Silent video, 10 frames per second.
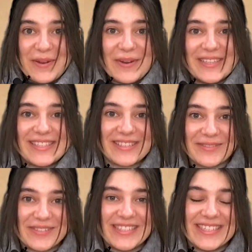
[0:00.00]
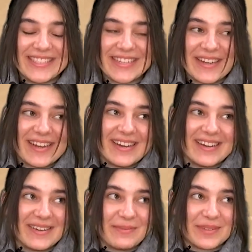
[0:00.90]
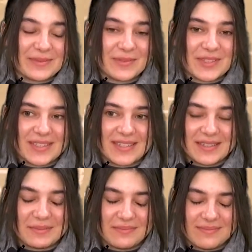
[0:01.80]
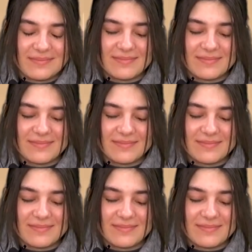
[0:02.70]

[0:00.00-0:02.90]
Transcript: приходится учить, э, потому что